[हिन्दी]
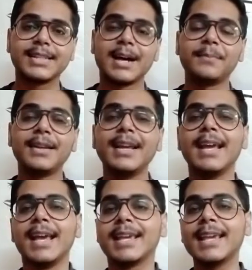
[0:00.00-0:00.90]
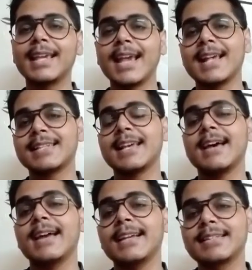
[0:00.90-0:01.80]
सामने कि कैसा
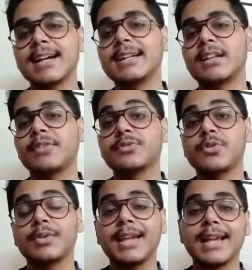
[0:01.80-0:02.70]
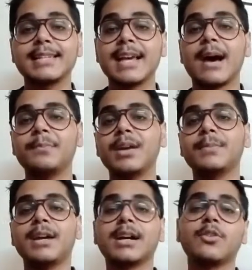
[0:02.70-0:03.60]
है इसका इंटरफेस और कैसे आप भी
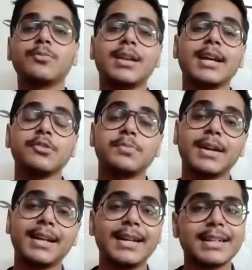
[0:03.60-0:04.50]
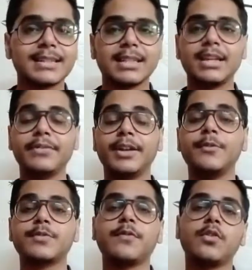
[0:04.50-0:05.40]
अपना अकाउंट बना के उस पर क्रिएट कर सकते हैं
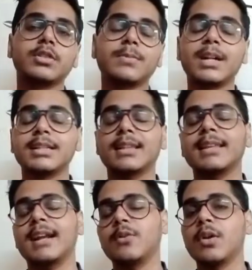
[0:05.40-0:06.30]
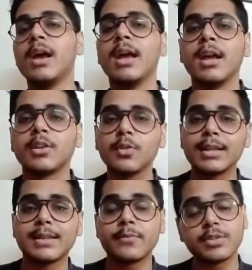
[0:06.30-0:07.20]
वीडियोज़ फॉलोअर्स बढ़ा सकते हैं एंड ऑल तो
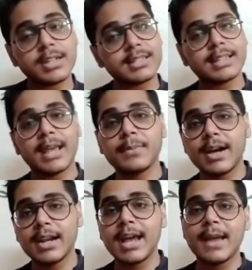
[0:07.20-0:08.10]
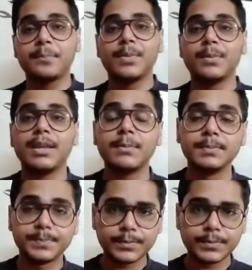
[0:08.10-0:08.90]
ये सब कुछ कर सकते हैं आप गाना ऐप पर भी अब